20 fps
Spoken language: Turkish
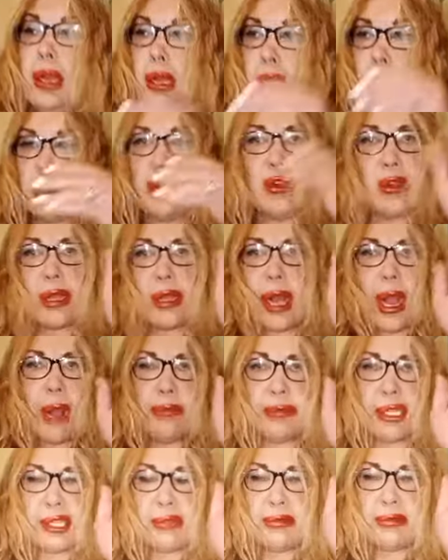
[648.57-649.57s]
Yok
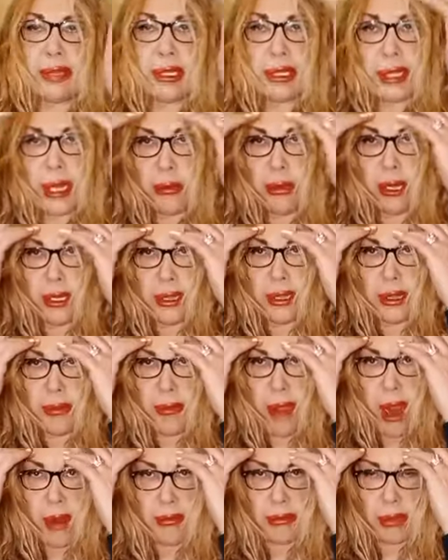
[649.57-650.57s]
ablacığım dedi kabul
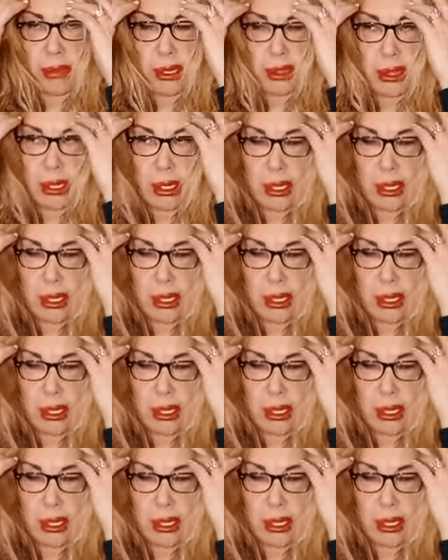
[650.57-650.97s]
edemem dedi.